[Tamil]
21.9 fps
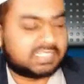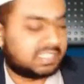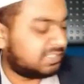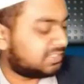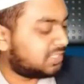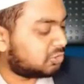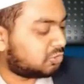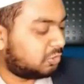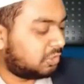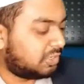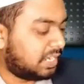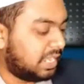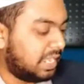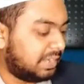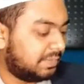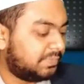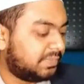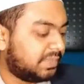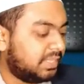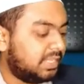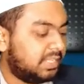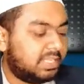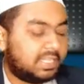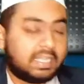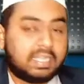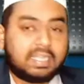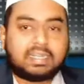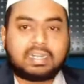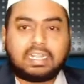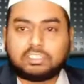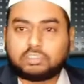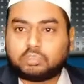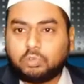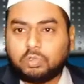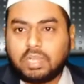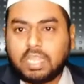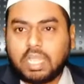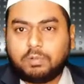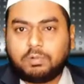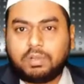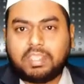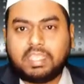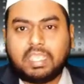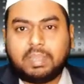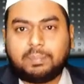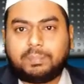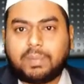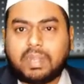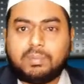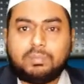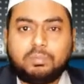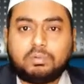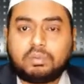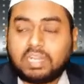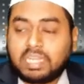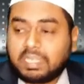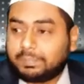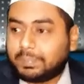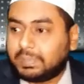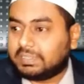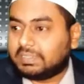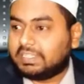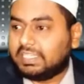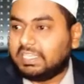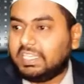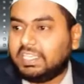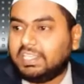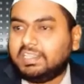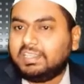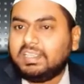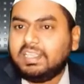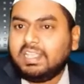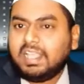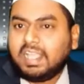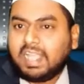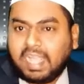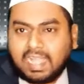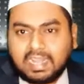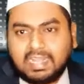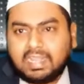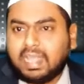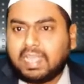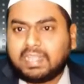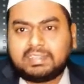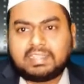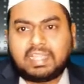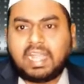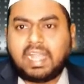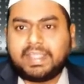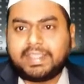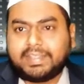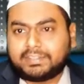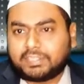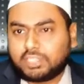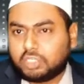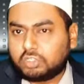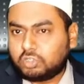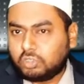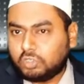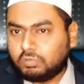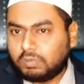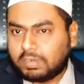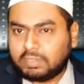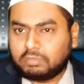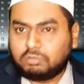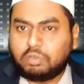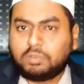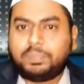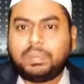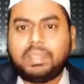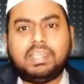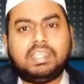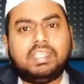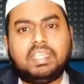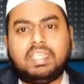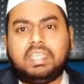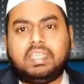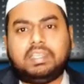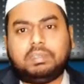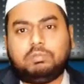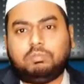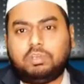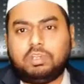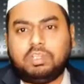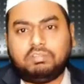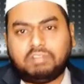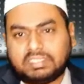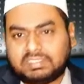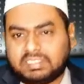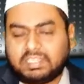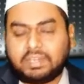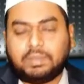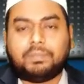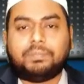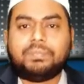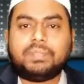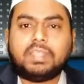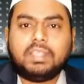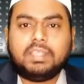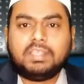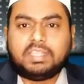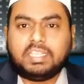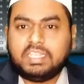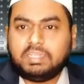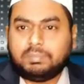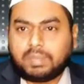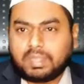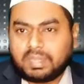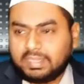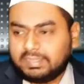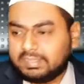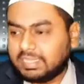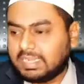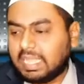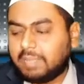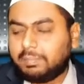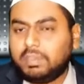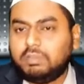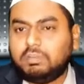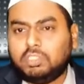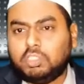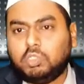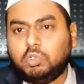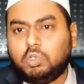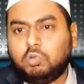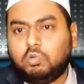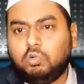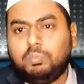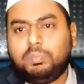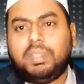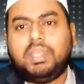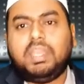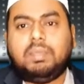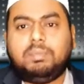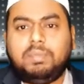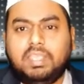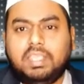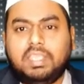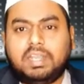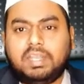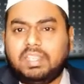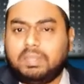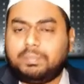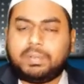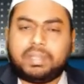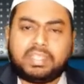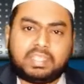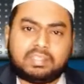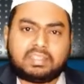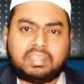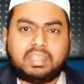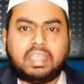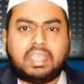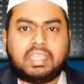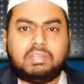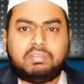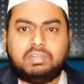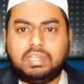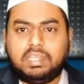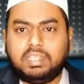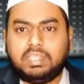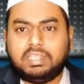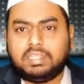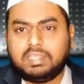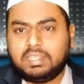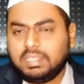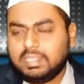வசனத்தை சொல்கிறார் ரசூல்லாவுடைய பண்புகளை பற்றி அல்லாஹ் அந்த ஆயத்தில் சொல்லுவான் அது ஒரு பெரிய ஒரு வசனம் இது மாதிரி இந்த நபி வந்து ஒரு உம்மி நபி எழுத படிக்க தெரியாதவர்